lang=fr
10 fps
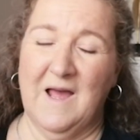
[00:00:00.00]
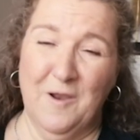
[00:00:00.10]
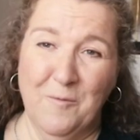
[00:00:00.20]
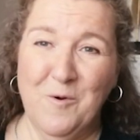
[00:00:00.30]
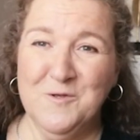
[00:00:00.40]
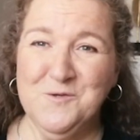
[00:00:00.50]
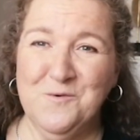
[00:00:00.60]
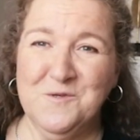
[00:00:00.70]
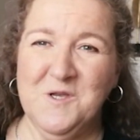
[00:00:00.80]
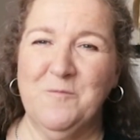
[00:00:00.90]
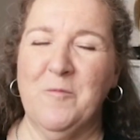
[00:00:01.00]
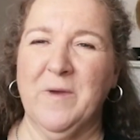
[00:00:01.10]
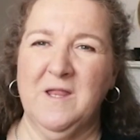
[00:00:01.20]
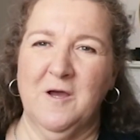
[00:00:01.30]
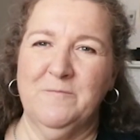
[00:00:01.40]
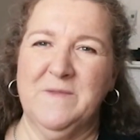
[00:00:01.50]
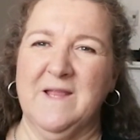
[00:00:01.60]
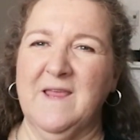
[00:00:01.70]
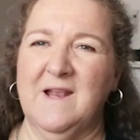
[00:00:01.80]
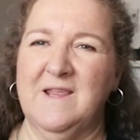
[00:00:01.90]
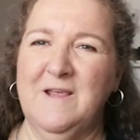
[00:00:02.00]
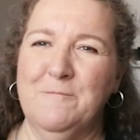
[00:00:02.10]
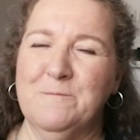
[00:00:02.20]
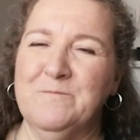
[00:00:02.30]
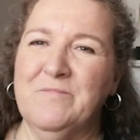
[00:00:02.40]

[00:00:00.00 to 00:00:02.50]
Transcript: Alors bonjour, je me prénomme Nathalie.